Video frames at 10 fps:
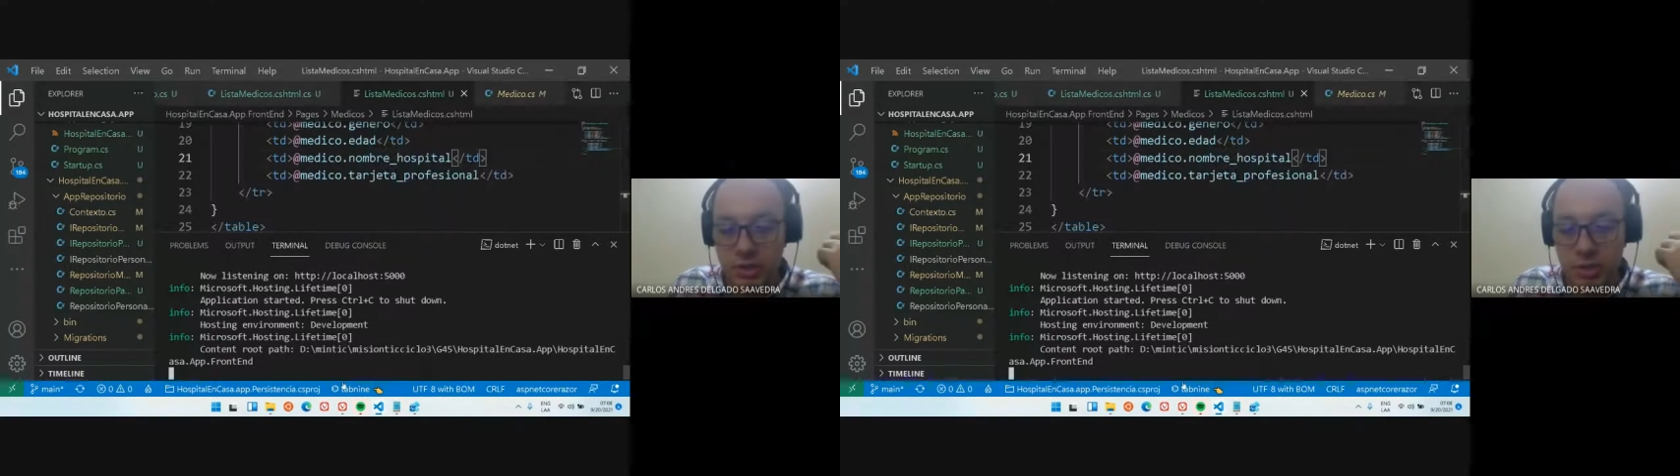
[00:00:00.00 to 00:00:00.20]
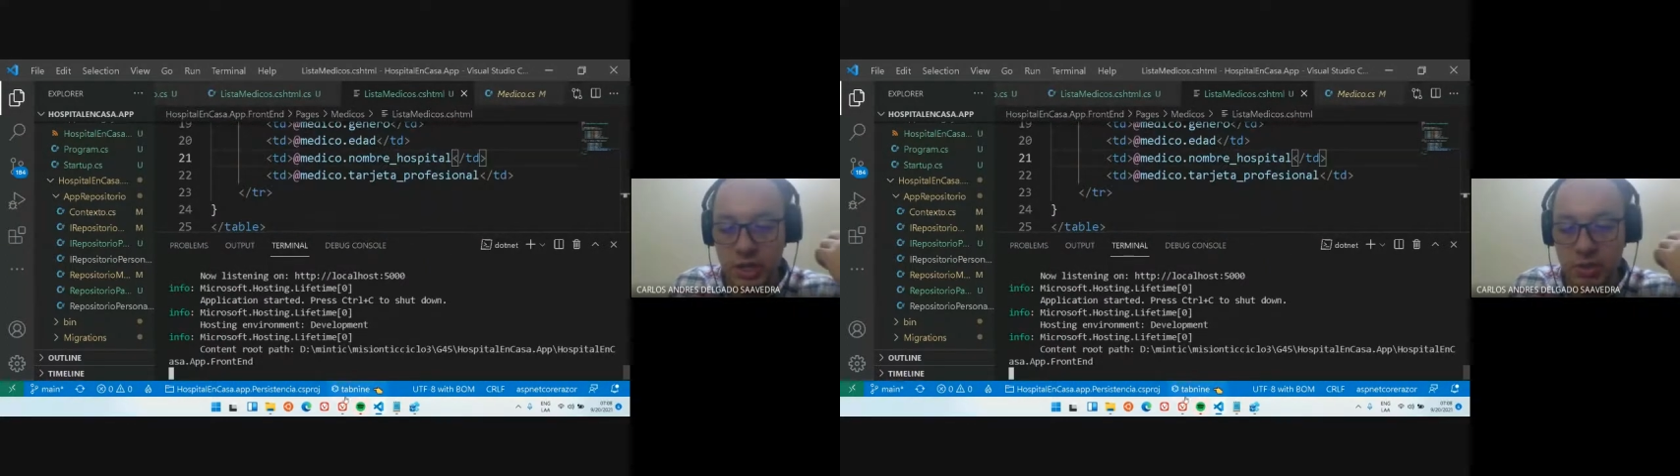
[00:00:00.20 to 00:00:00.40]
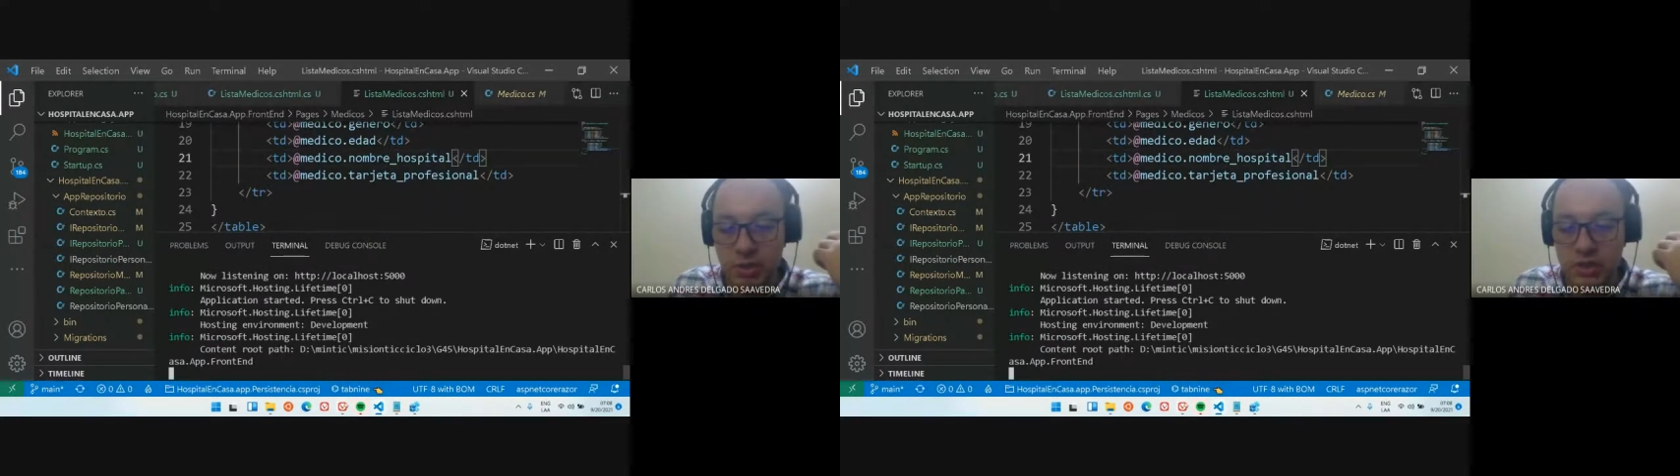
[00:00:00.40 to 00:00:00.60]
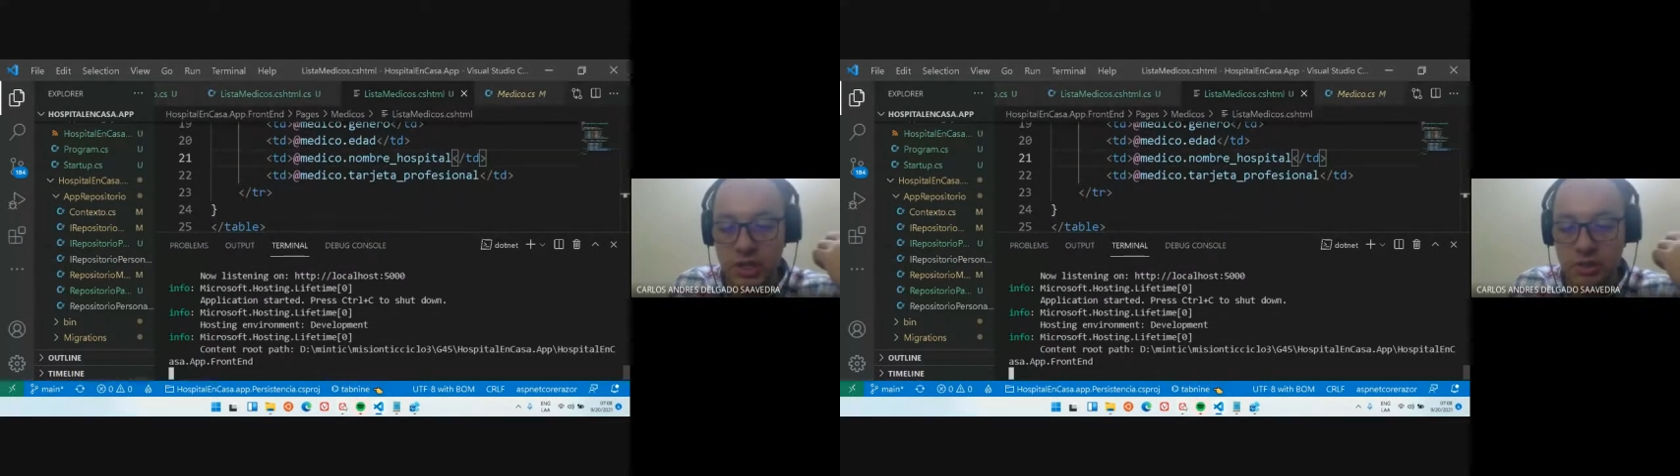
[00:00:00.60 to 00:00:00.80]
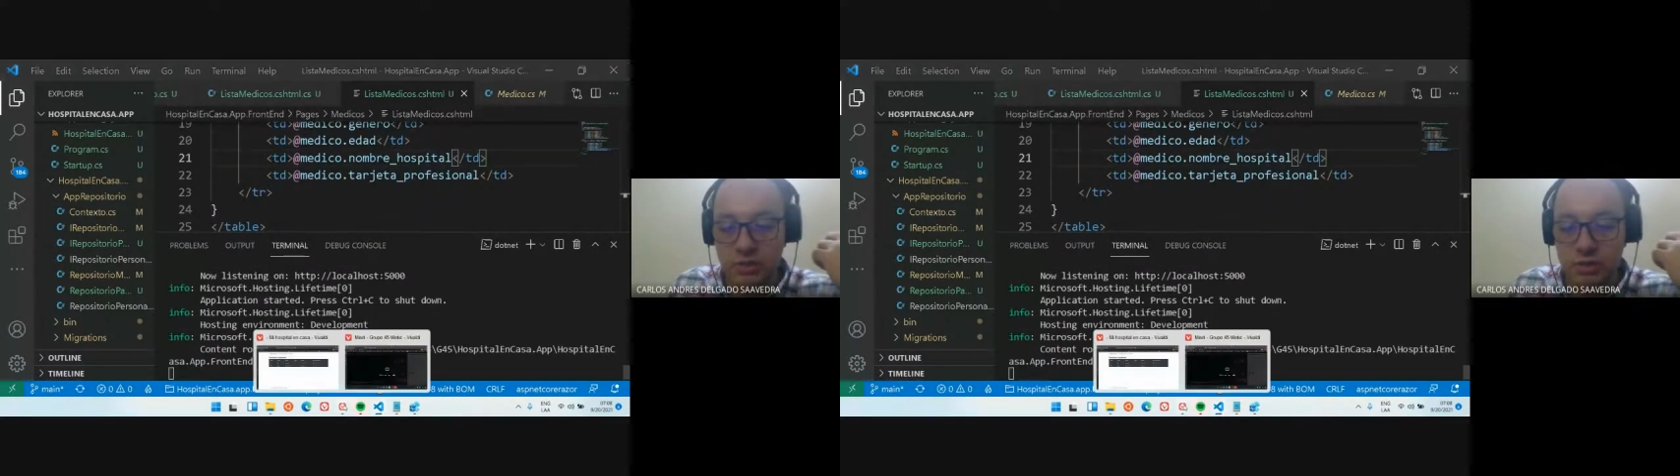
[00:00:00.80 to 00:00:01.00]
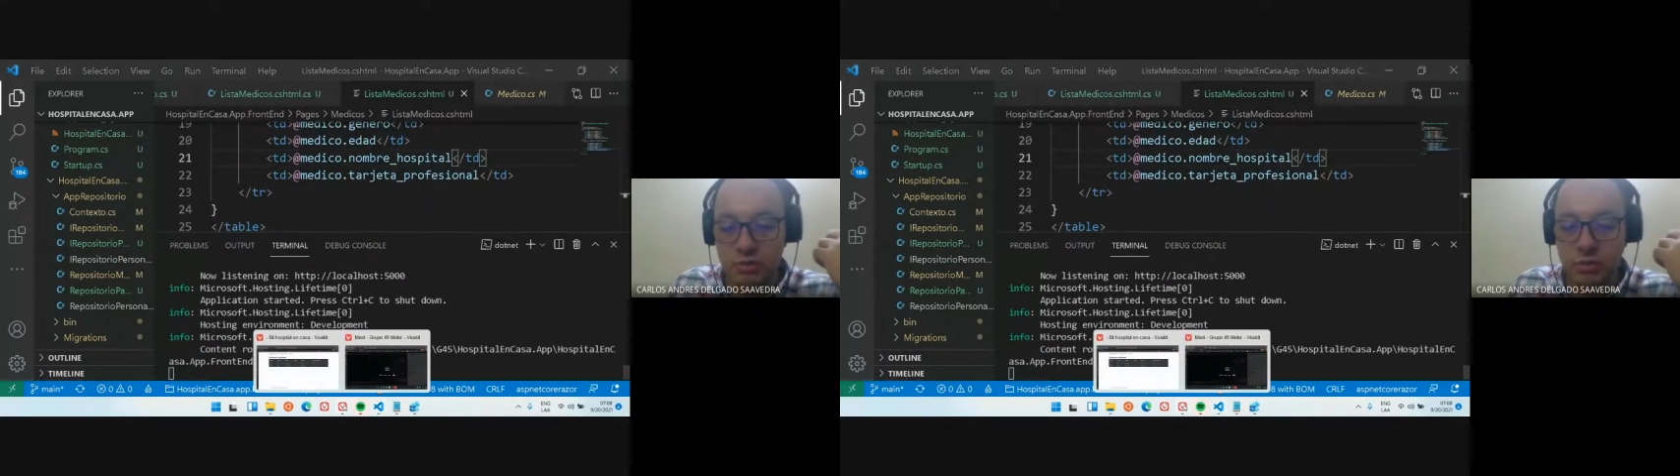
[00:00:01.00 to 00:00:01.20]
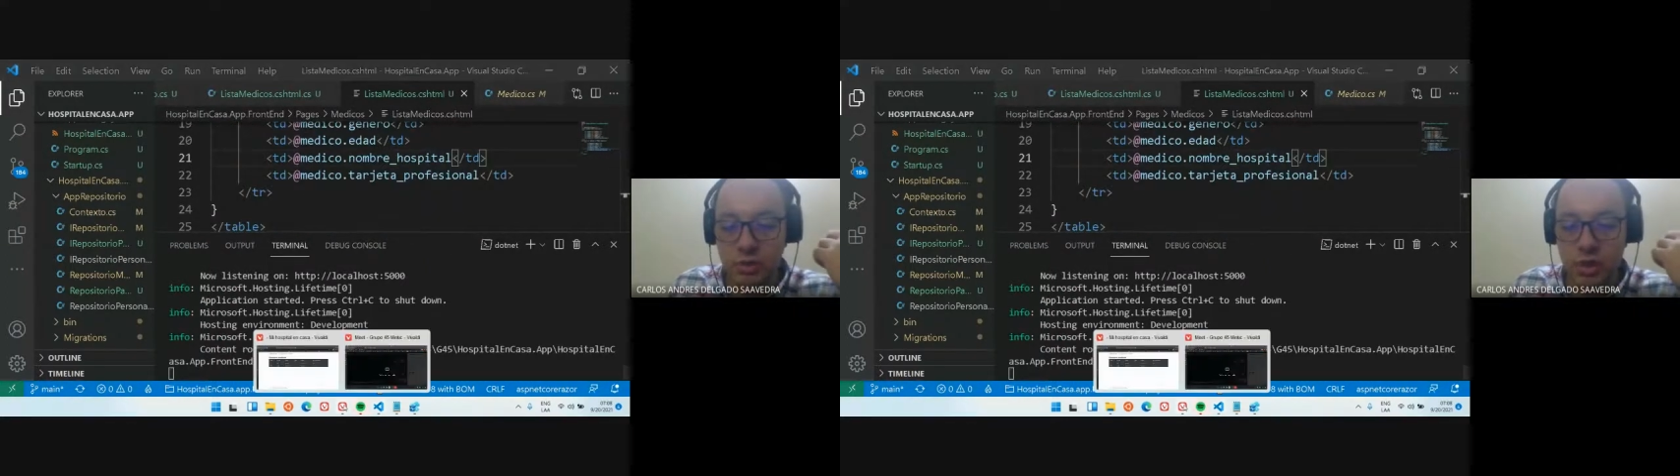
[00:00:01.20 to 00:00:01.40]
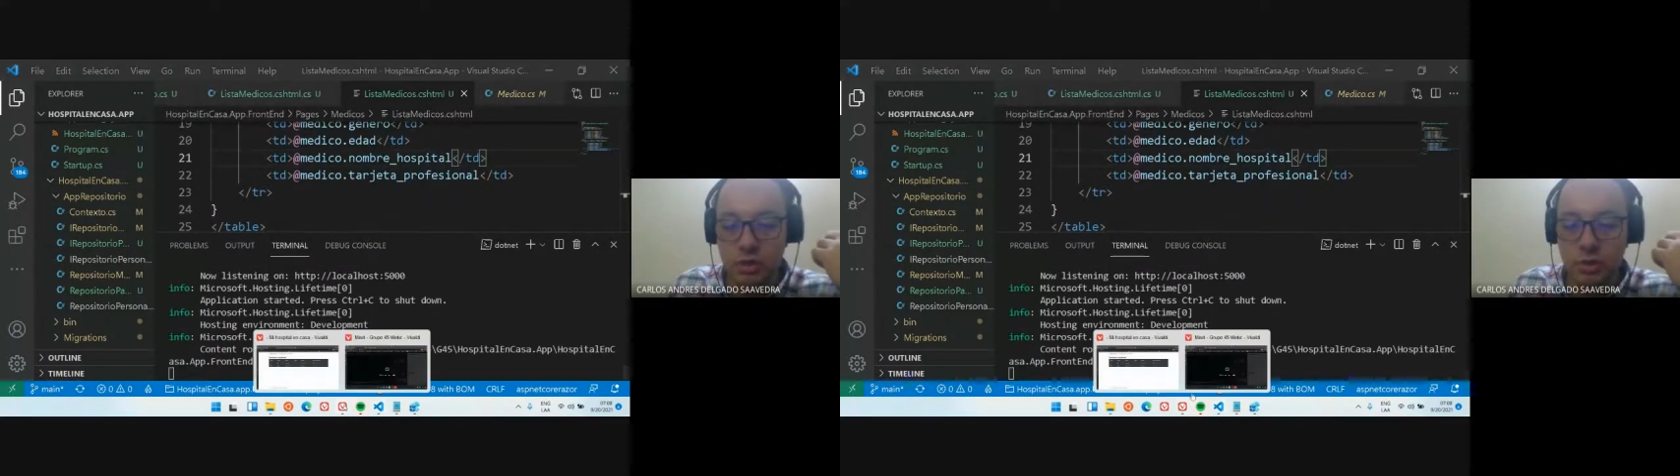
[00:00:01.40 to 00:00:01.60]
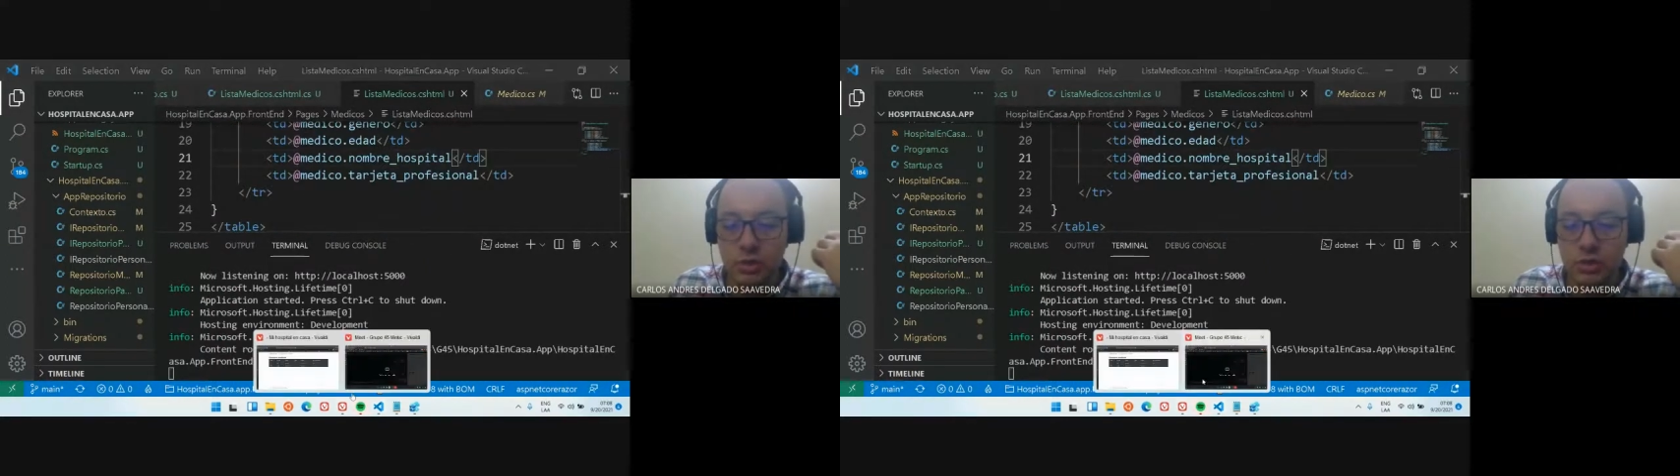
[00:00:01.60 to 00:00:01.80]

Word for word: pequeño descanso y nos vemos